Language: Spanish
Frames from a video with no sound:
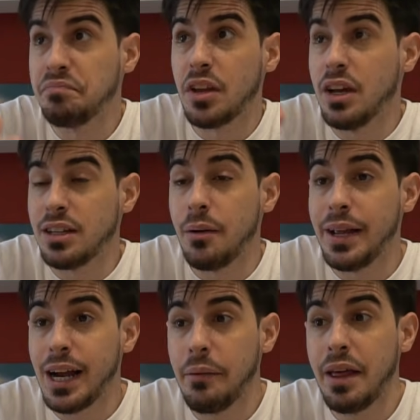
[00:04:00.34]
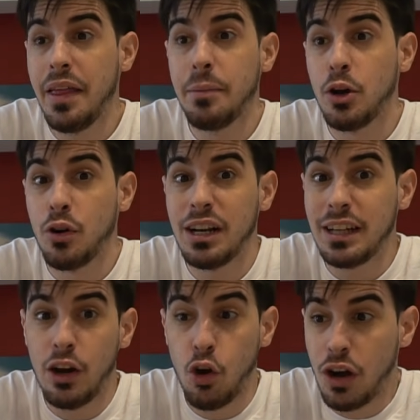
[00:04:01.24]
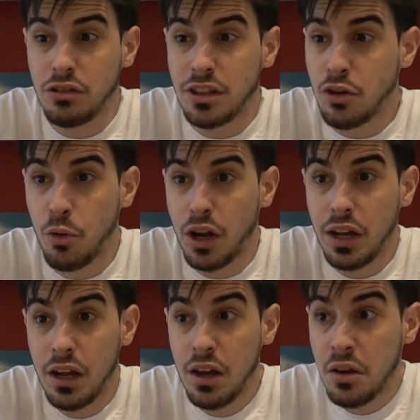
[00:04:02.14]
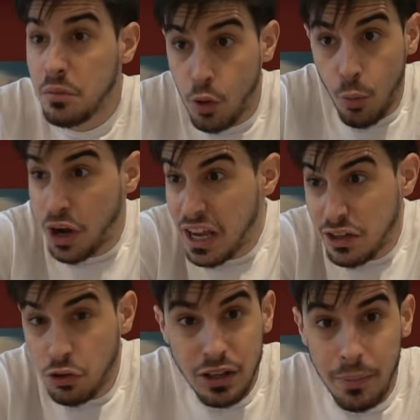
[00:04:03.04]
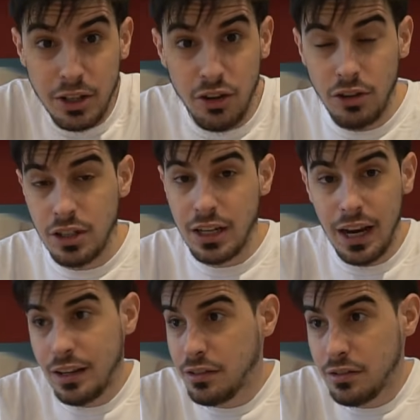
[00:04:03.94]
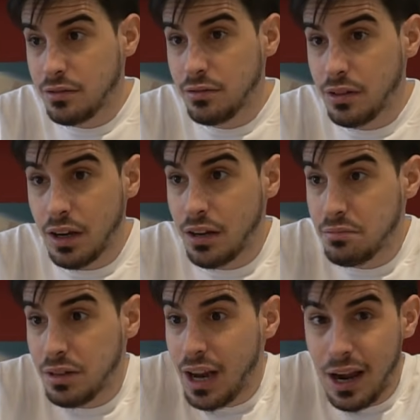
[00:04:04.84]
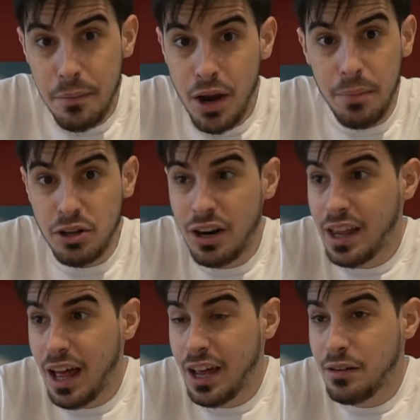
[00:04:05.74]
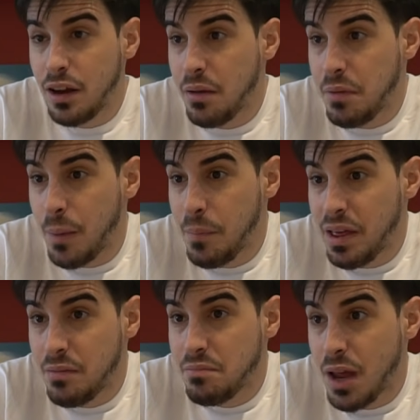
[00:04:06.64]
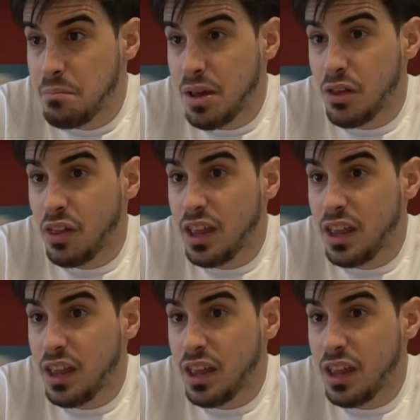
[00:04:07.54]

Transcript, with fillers: mm, estaba ya cabreada, pero no era tan loca. O sea, es como que. Como que es otra persona. O sea, es que la. Le ha cambiado la personalidad en, medio